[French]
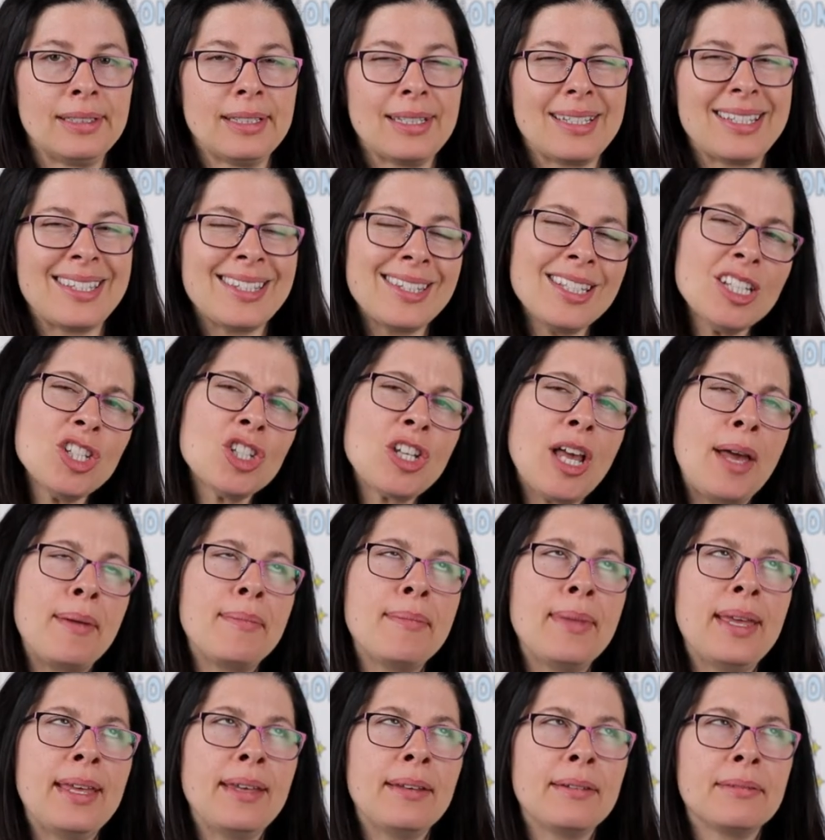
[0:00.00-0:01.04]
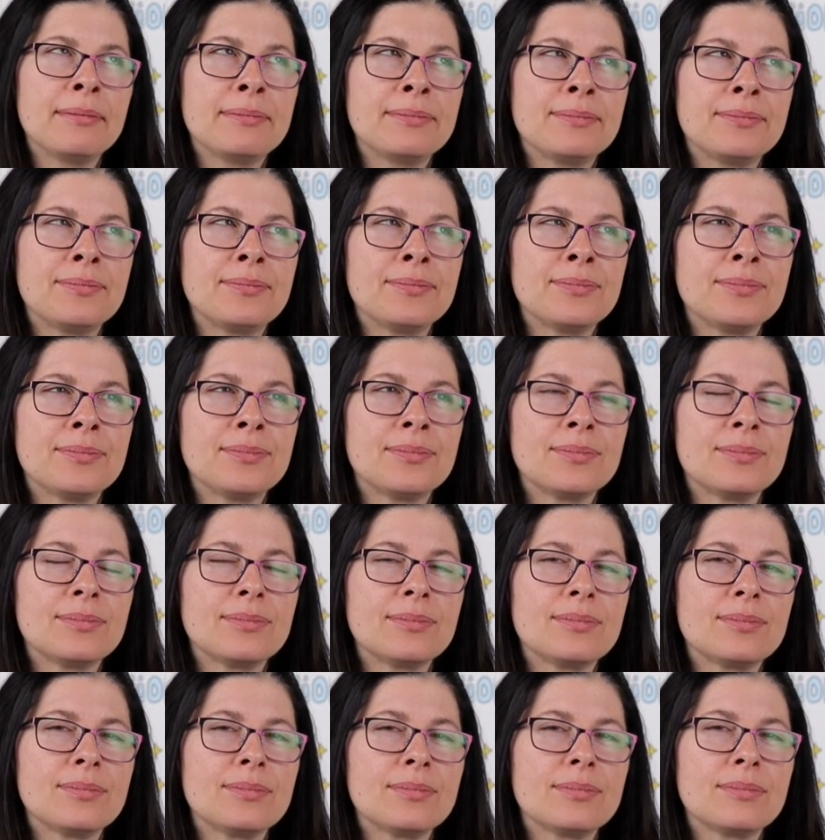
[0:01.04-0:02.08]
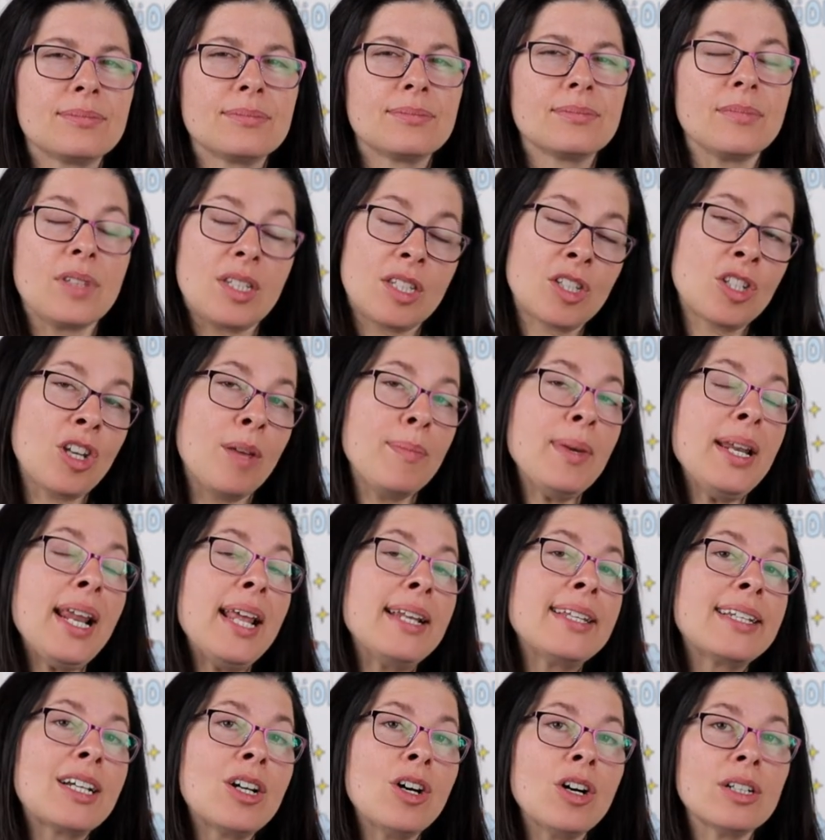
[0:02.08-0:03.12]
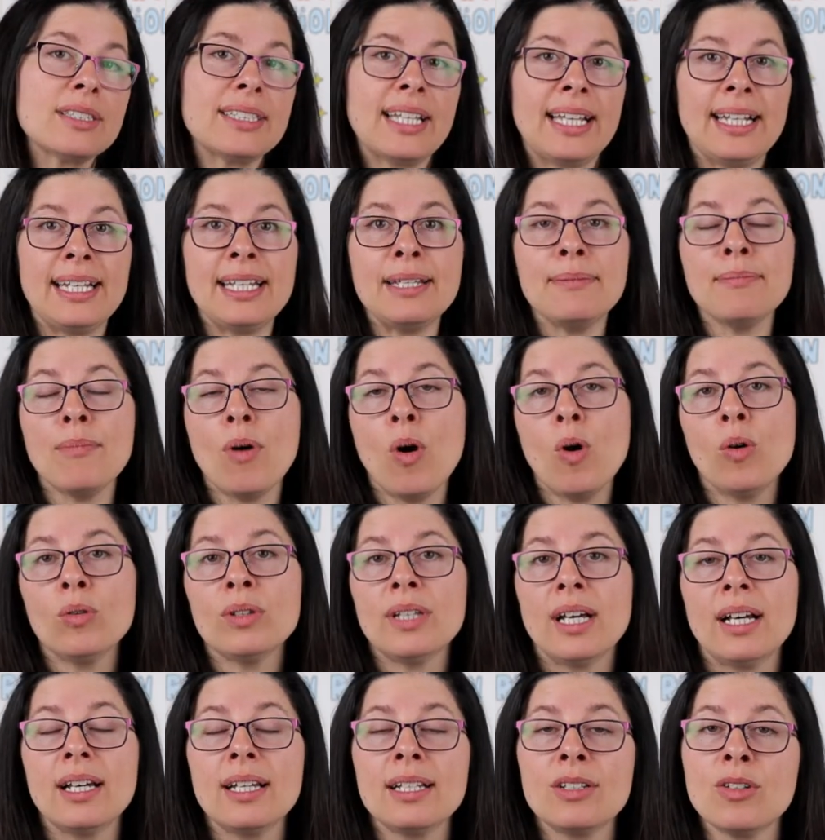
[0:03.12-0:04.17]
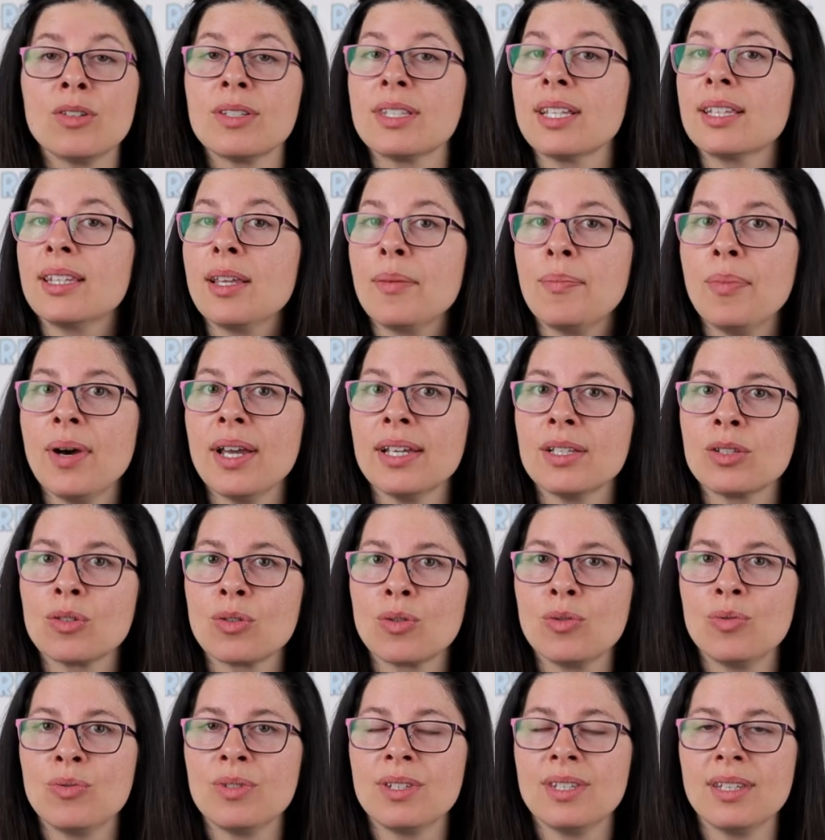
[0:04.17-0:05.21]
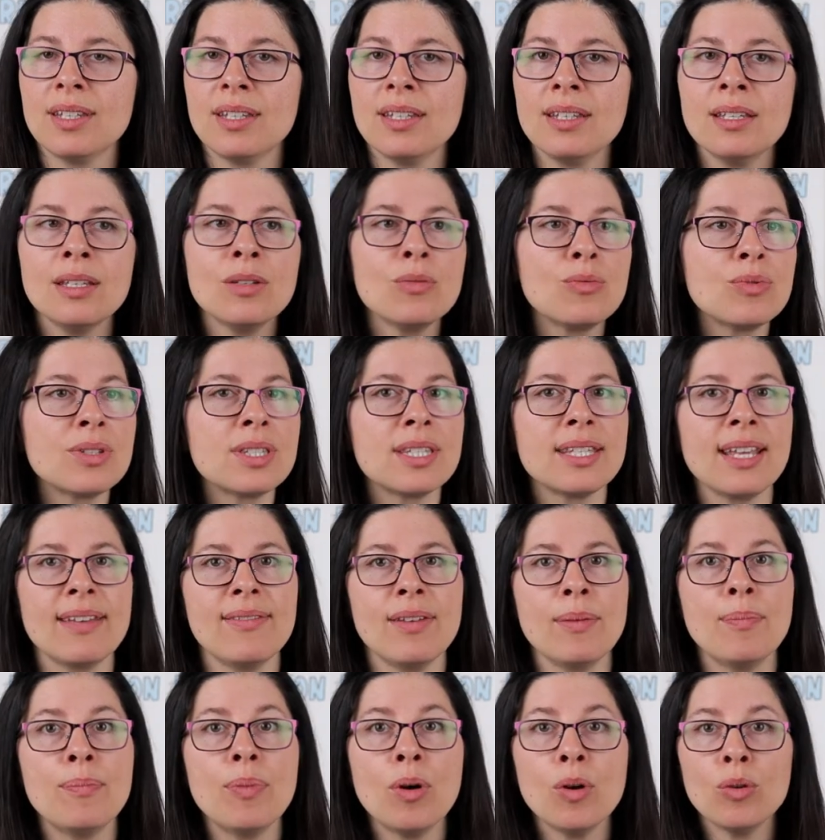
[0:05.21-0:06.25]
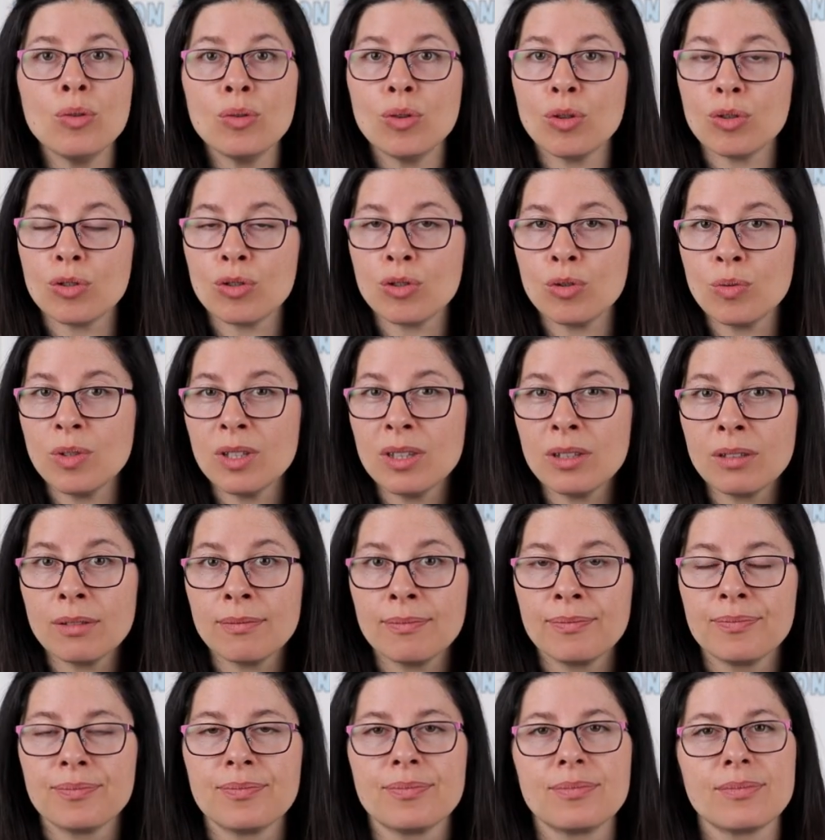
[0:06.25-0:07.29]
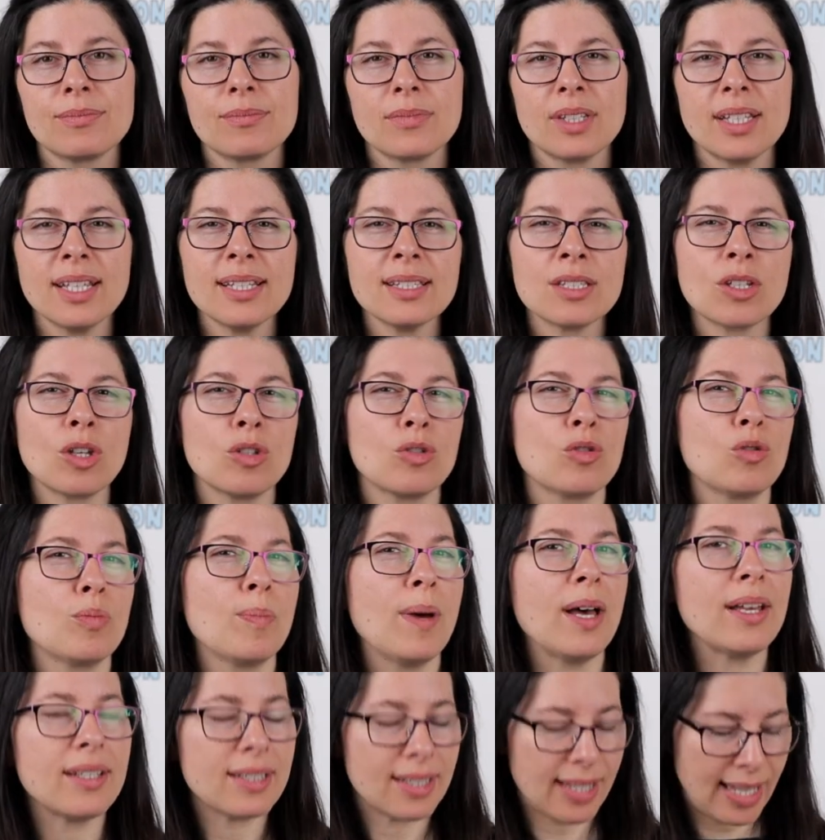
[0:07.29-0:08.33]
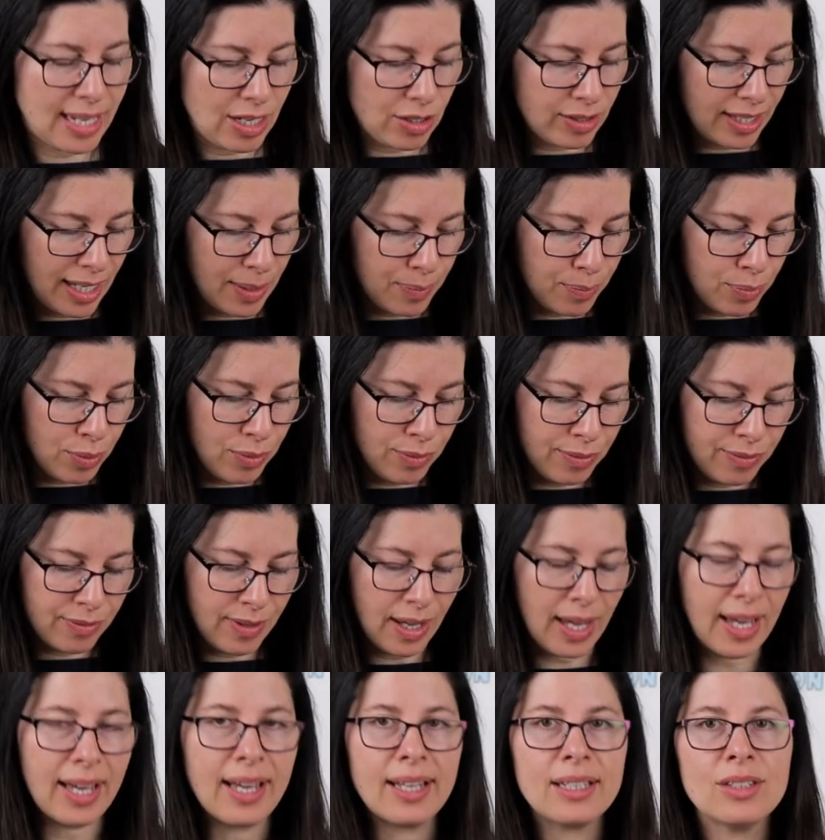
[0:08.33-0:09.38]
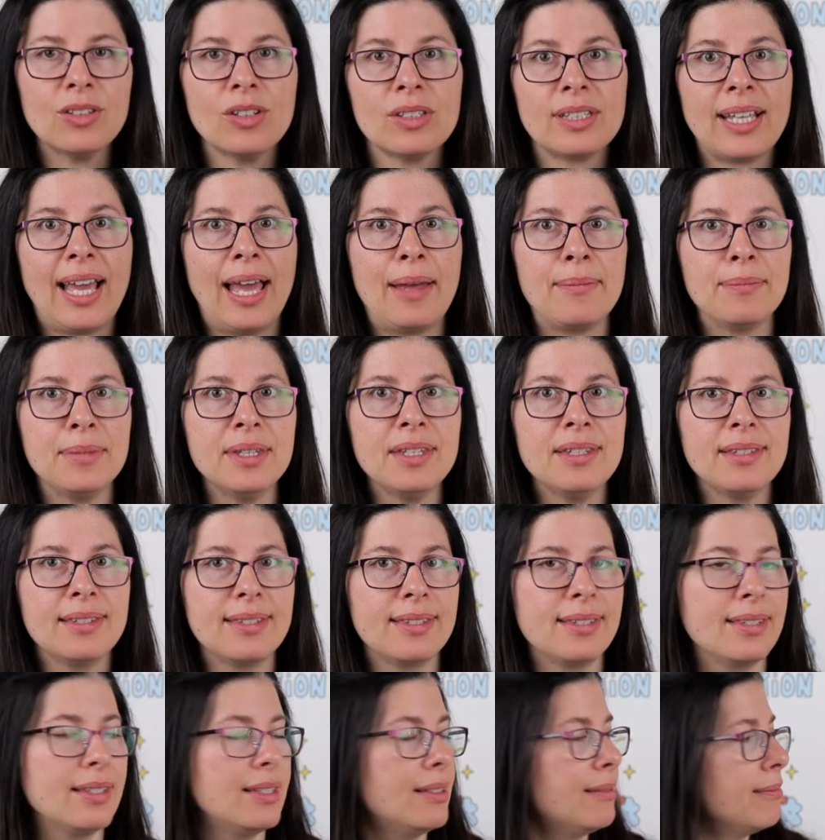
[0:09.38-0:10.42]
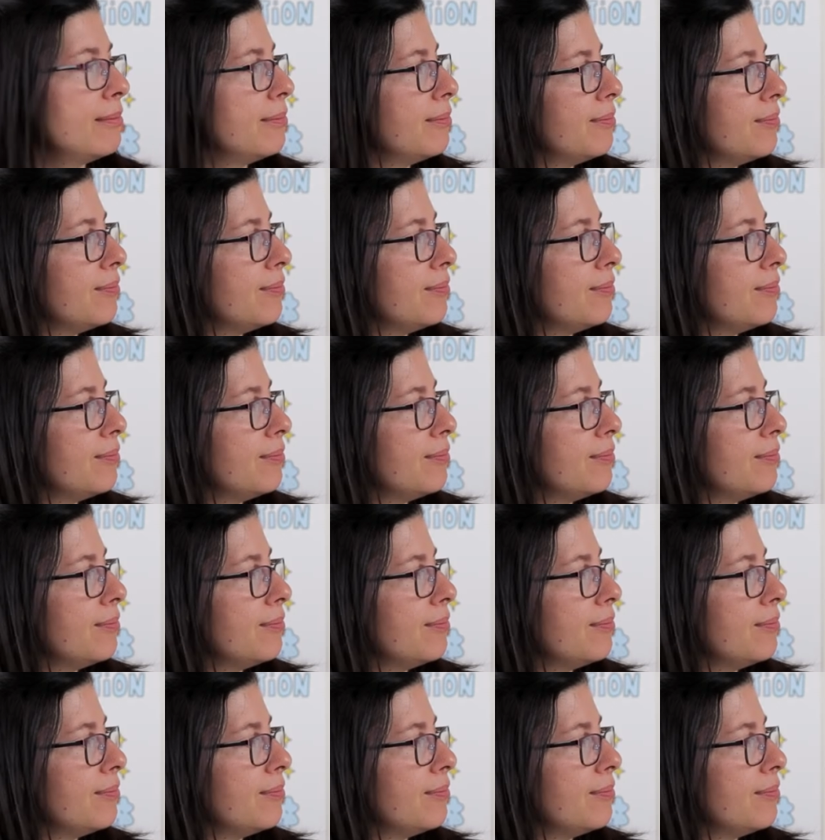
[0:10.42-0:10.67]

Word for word: Si jamais, si jamais la licorne ailée, Maude, hein, elle ne s'était pas excusée ou s'il n'y avait pas eu de suite, Qu'est-ce que tu penses qu'elle aurait pu faire, notre amie ici?